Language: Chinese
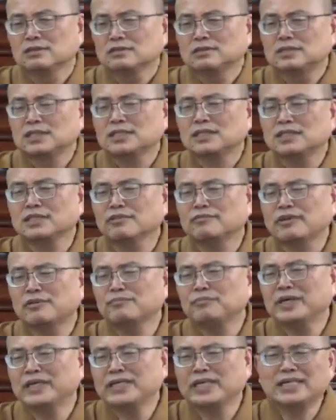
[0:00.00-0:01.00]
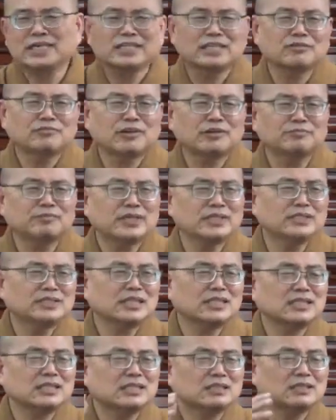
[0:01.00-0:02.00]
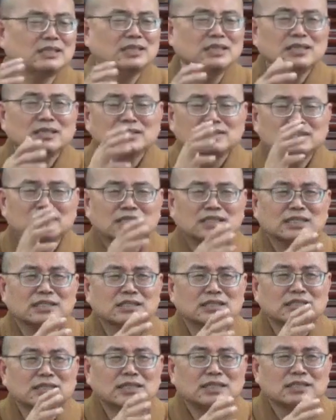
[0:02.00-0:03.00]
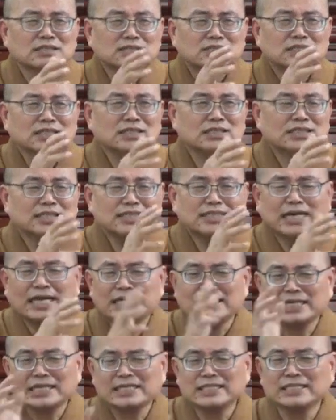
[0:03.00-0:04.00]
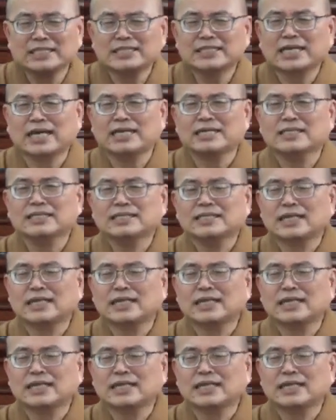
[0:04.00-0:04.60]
这个也方便，那个也方便，这个也这个这个也改，那个也改，